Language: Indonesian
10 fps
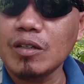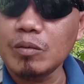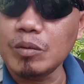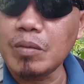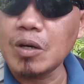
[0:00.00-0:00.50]

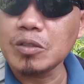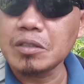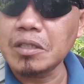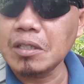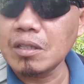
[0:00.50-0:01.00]
lebih bagus
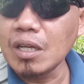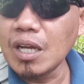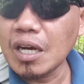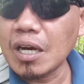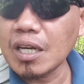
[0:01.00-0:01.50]
jadi
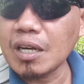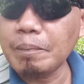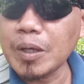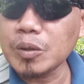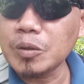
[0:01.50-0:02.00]
karena
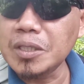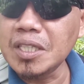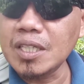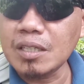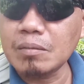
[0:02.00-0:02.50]
perut itu
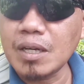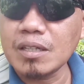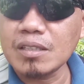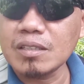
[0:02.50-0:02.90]
dingin banget